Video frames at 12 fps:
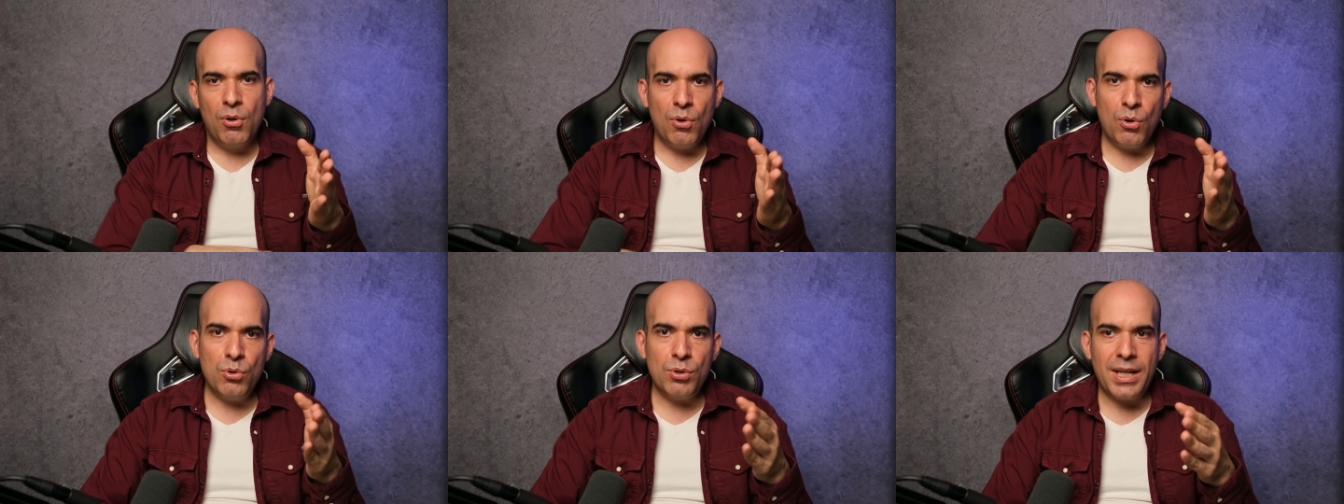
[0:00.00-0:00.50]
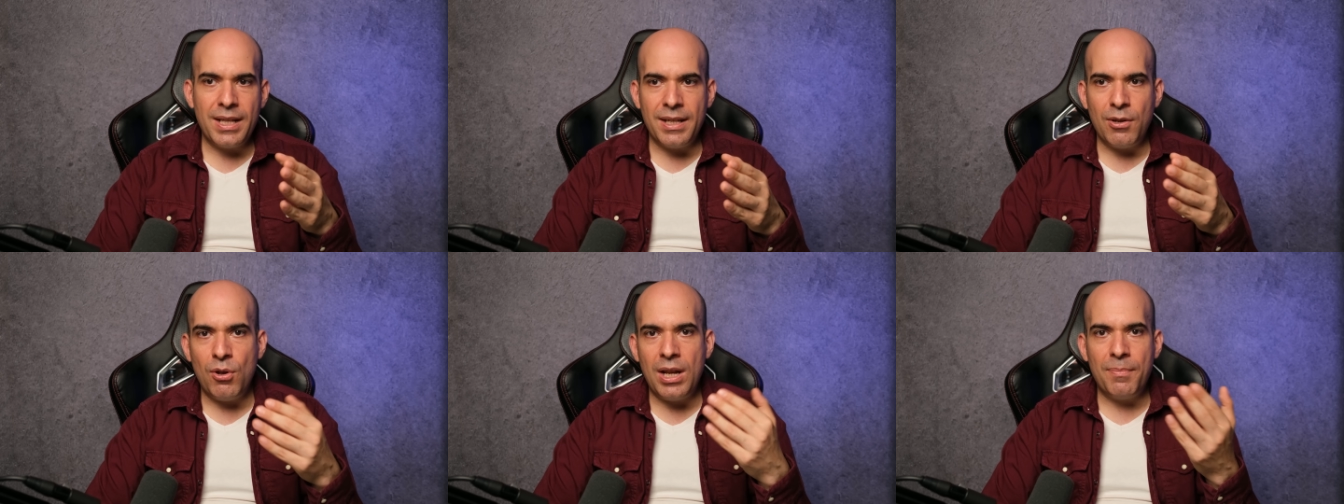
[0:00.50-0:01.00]
O yüzden
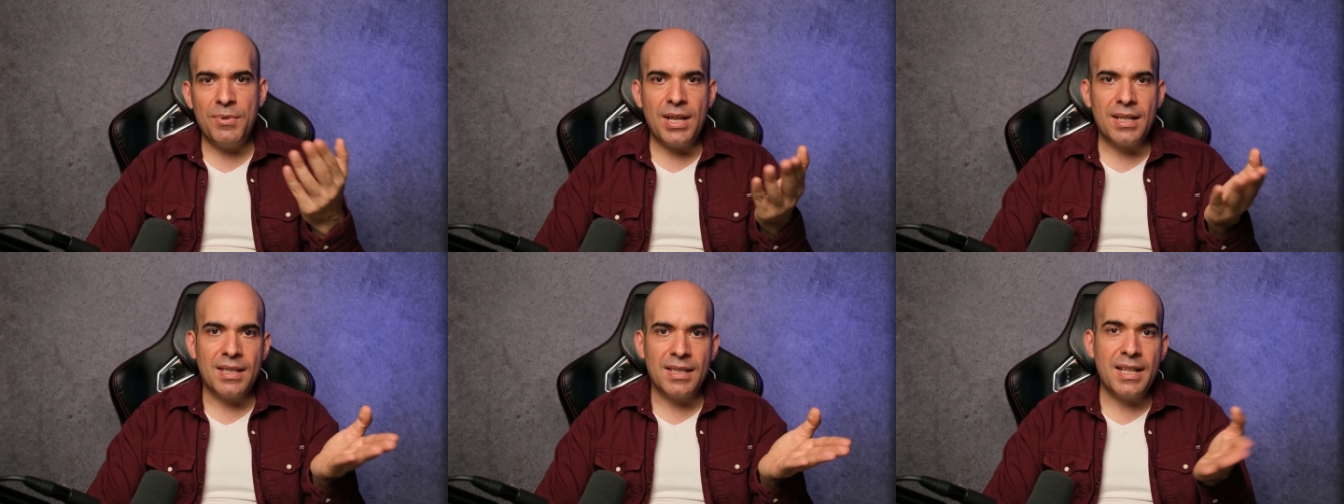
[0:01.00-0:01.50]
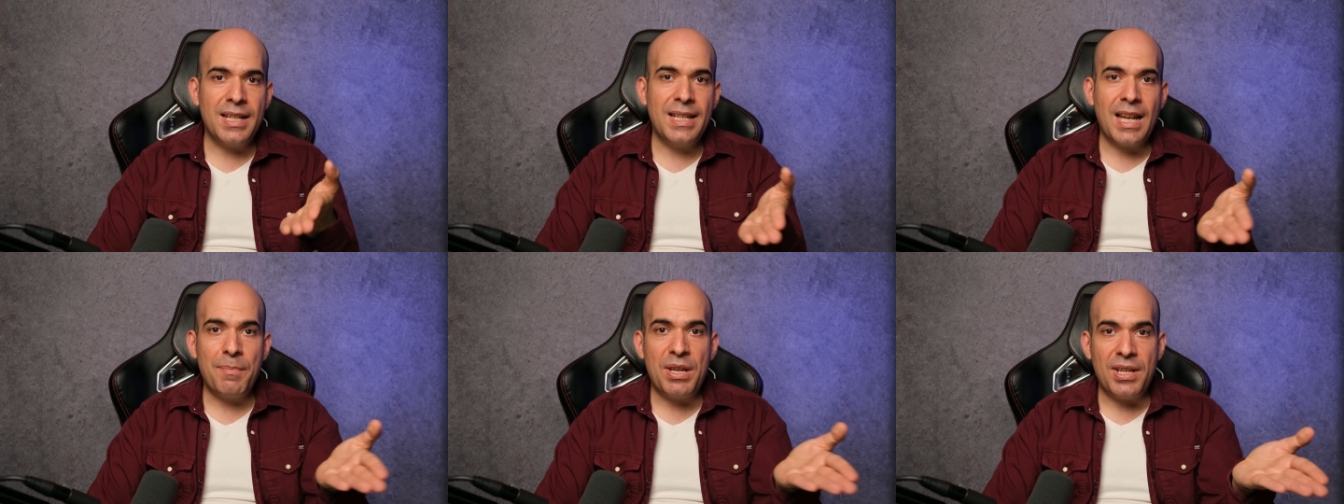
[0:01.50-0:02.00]
hani öyle yapacaksınız da
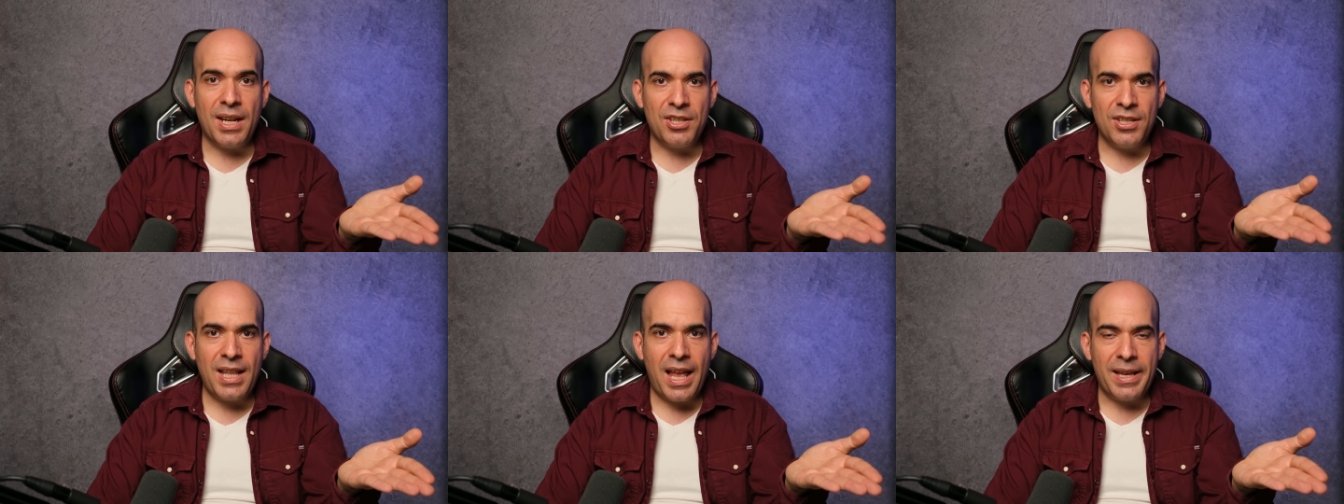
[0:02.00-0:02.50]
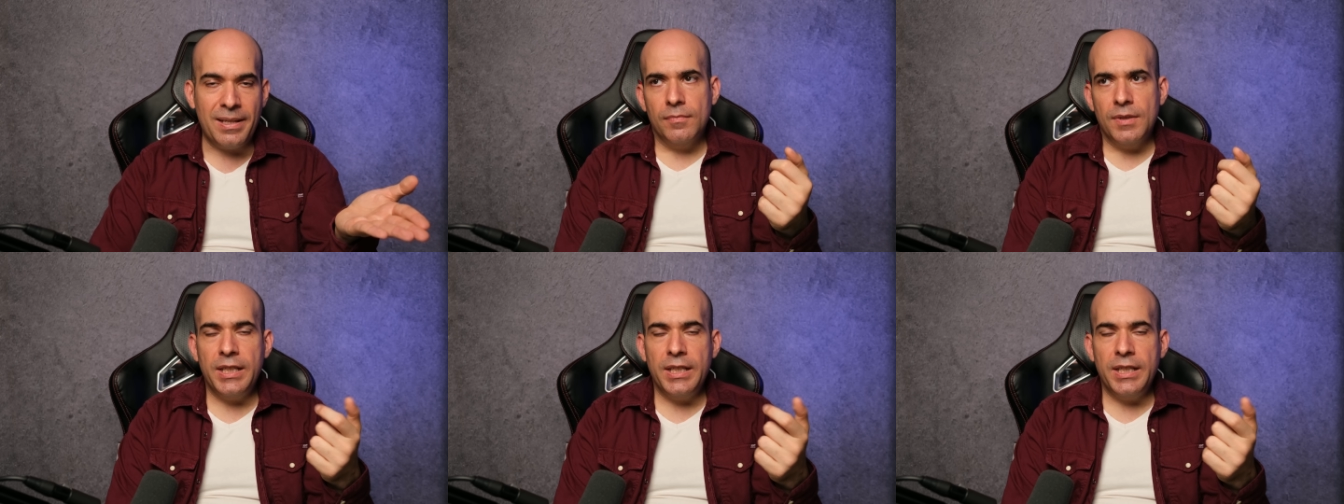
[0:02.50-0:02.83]
DDR5'e geçin daha iyi.